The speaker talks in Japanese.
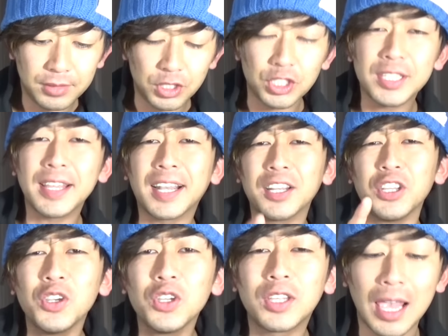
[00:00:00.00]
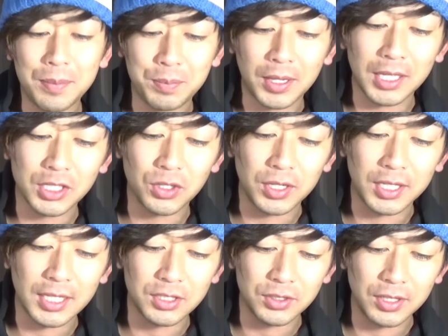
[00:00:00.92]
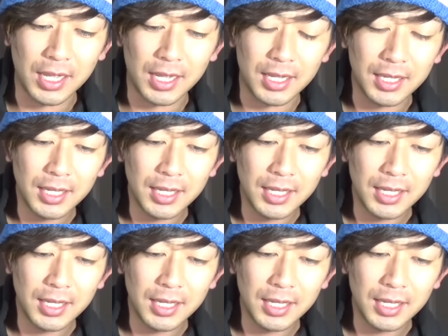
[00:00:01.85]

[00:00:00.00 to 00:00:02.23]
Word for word: 次はなんか竜タイプが出そうな気がするな。